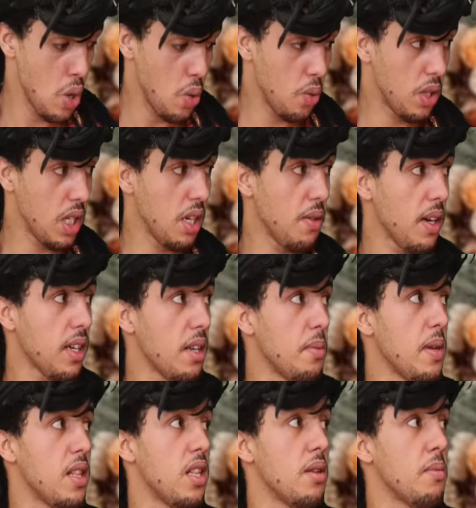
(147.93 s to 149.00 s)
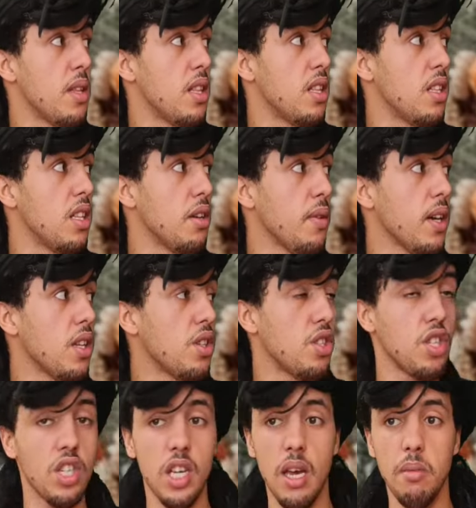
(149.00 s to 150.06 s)
وتي واقع بلدي تي لي واقع لي
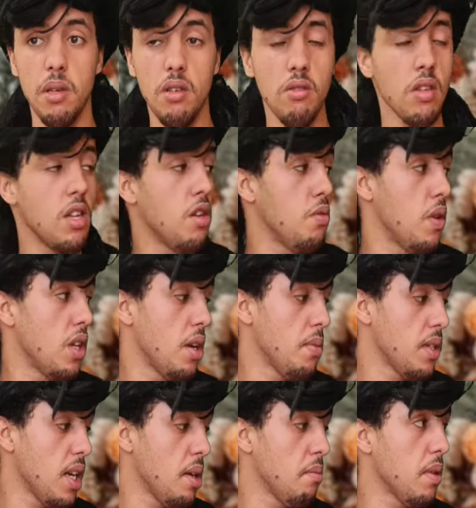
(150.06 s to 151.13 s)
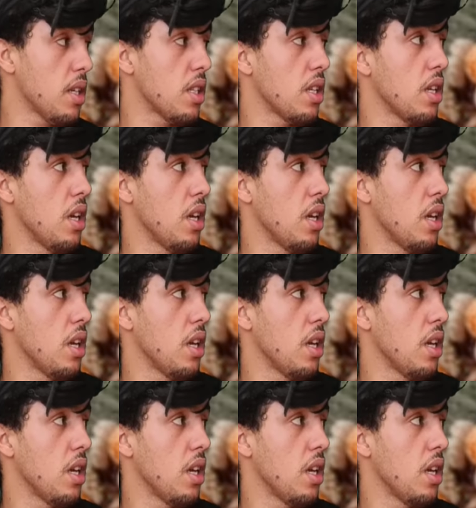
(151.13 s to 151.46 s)
شي تاع الحوايج باش عمر